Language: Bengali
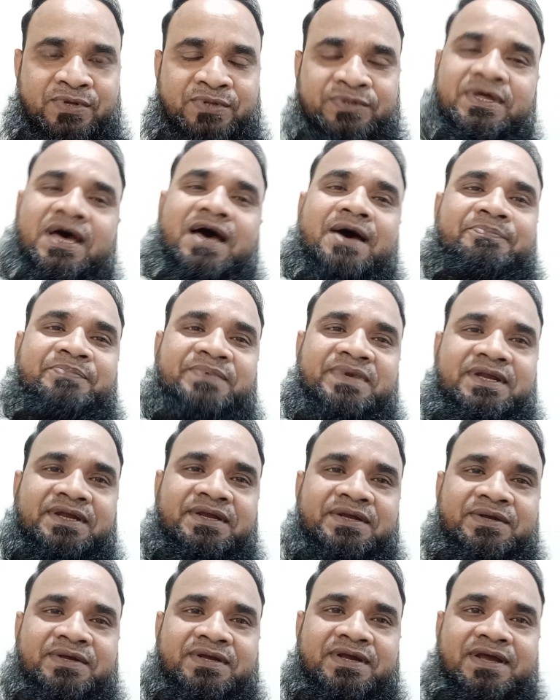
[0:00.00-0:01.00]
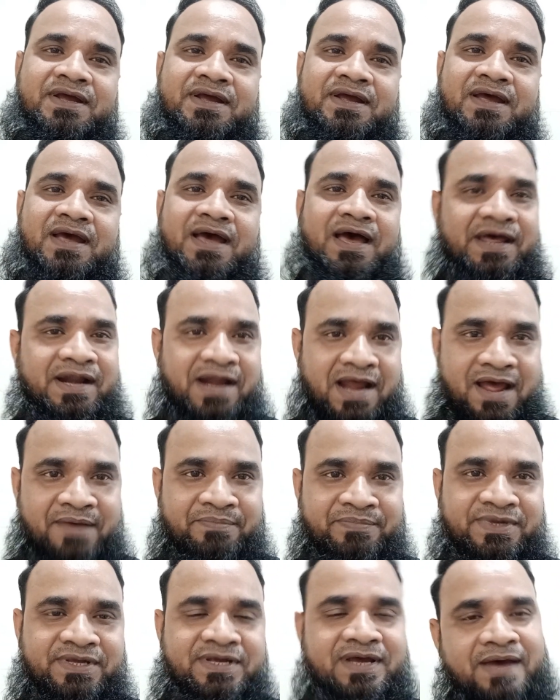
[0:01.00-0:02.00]
তা আপনি আর
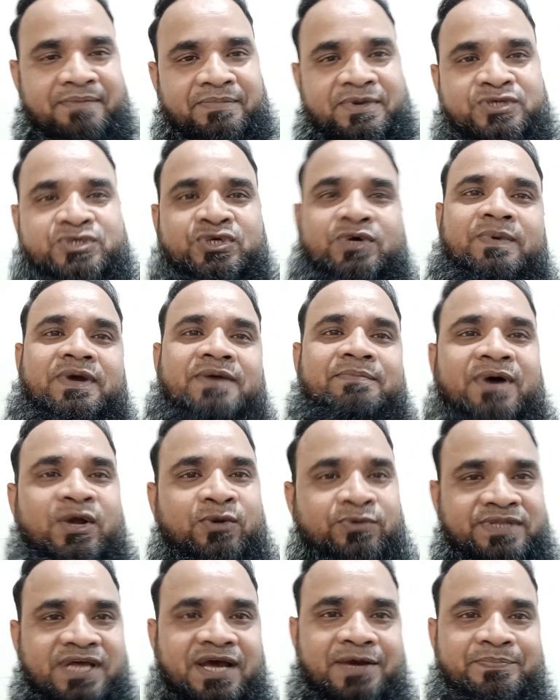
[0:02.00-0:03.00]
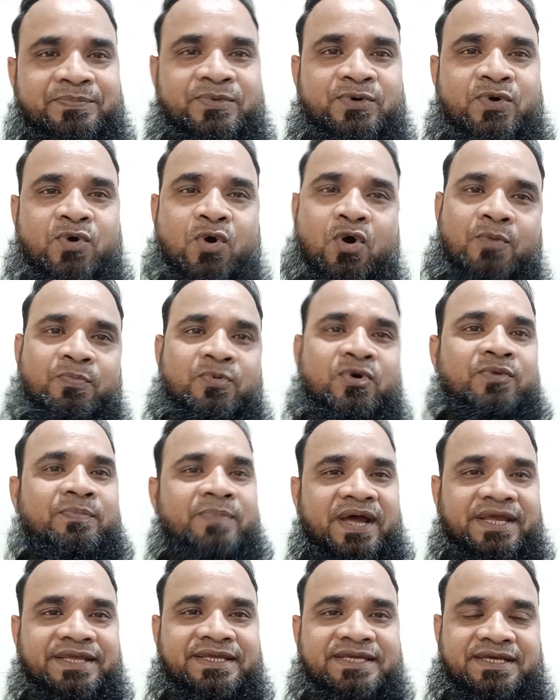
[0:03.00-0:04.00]
আমি আমরা সবাই ভালো থাকব অপর
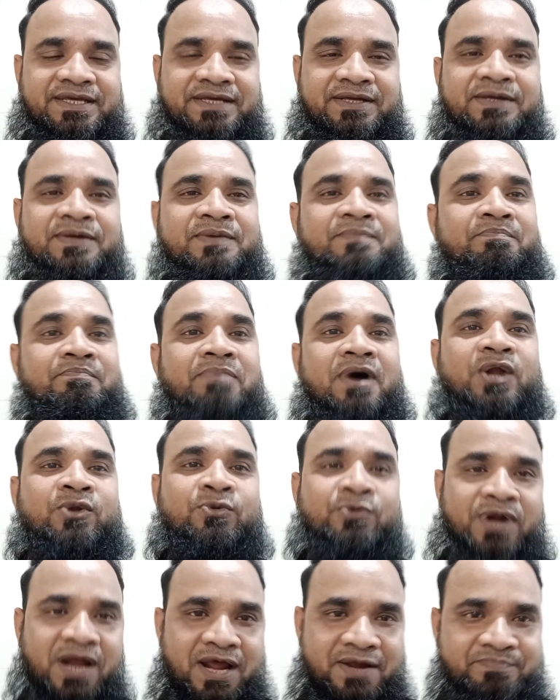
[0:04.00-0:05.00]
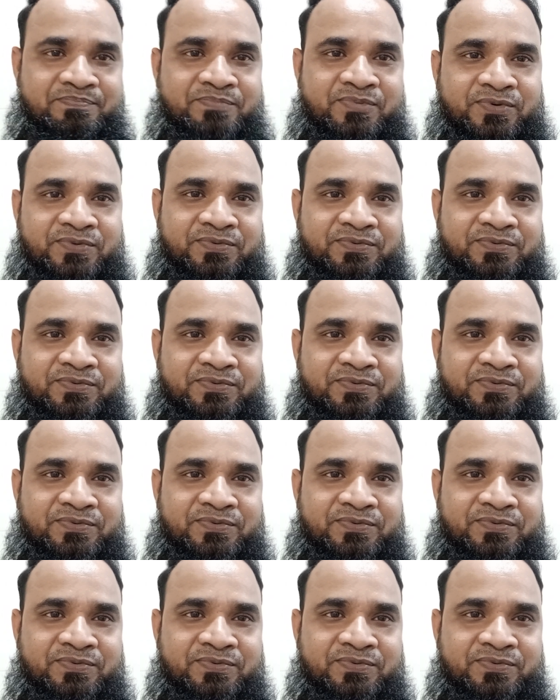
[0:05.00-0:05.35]
ভাইকে ভালো রাখব